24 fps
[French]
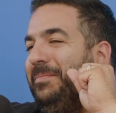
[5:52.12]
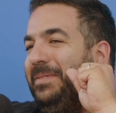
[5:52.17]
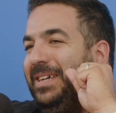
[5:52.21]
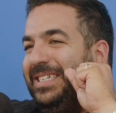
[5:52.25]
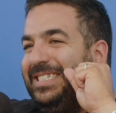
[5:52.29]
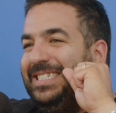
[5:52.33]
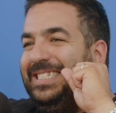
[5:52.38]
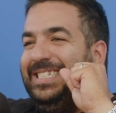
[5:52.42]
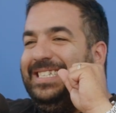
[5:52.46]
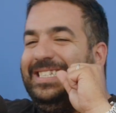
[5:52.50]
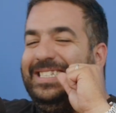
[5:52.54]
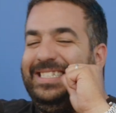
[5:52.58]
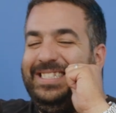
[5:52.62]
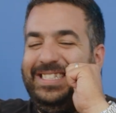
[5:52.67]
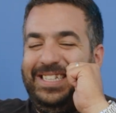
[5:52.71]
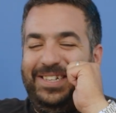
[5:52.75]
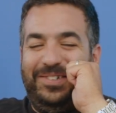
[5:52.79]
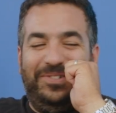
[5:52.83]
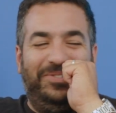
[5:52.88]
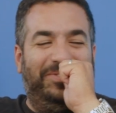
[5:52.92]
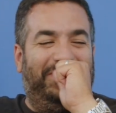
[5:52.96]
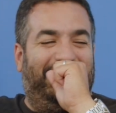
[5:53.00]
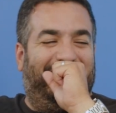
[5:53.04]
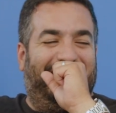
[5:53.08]
merci. Alors tu,
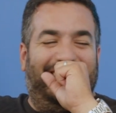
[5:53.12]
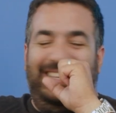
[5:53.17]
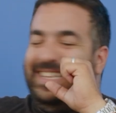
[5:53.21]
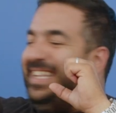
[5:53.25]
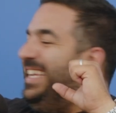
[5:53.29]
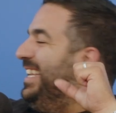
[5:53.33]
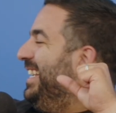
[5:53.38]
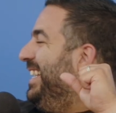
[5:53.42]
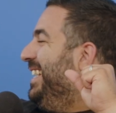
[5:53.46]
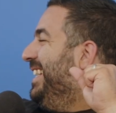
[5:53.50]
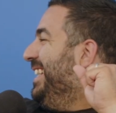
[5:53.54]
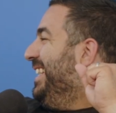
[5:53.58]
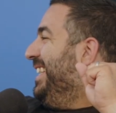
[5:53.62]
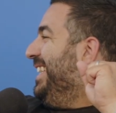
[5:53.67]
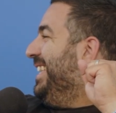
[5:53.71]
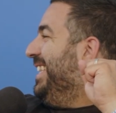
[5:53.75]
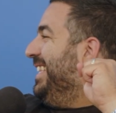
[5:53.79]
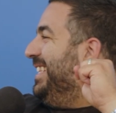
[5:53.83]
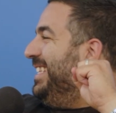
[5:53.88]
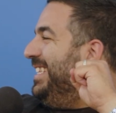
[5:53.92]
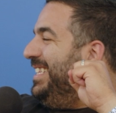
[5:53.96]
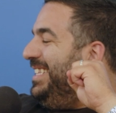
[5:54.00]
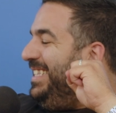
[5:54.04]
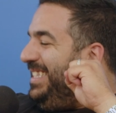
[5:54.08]
tu nous. C'est
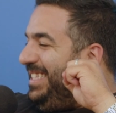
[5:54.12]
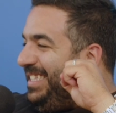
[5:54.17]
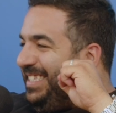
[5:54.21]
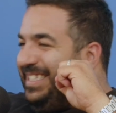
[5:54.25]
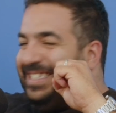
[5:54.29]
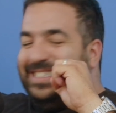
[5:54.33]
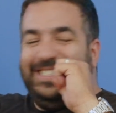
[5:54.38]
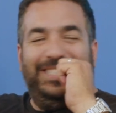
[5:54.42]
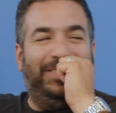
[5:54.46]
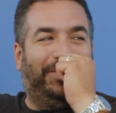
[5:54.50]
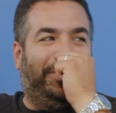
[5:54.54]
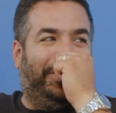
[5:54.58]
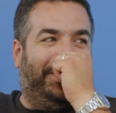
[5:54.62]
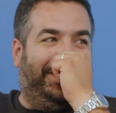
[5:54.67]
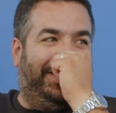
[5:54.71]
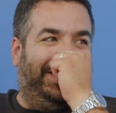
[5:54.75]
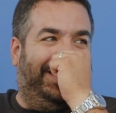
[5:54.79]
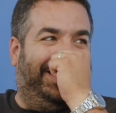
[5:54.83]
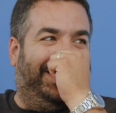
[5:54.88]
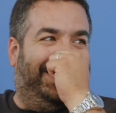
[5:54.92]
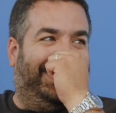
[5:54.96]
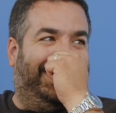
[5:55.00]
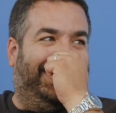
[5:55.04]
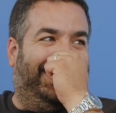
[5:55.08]
vraiment, euh, vraiment,
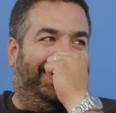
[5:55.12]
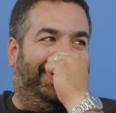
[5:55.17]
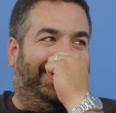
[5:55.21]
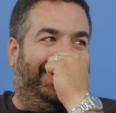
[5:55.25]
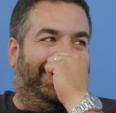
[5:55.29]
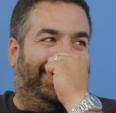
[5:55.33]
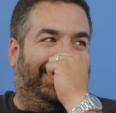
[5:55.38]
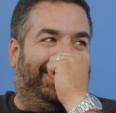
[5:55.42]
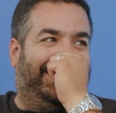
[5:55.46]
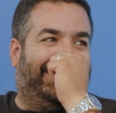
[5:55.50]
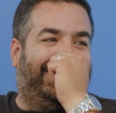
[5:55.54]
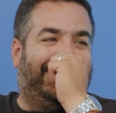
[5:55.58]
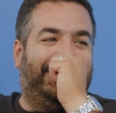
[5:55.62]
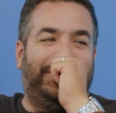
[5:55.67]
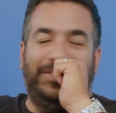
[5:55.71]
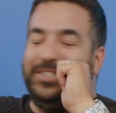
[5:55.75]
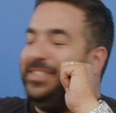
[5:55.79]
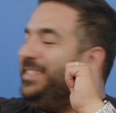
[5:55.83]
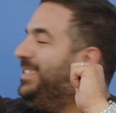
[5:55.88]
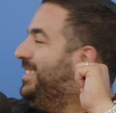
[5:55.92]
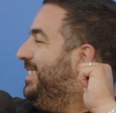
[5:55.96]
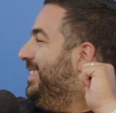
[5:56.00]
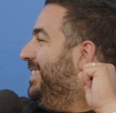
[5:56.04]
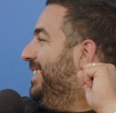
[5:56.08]
vraiment vrai ça. Tu nous
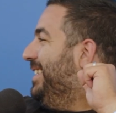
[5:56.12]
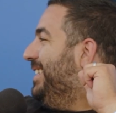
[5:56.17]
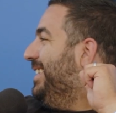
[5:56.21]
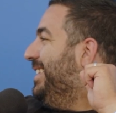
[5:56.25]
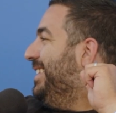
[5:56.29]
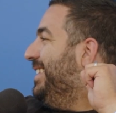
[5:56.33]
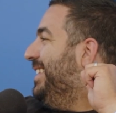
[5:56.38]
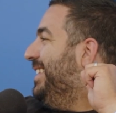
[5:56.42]
gâches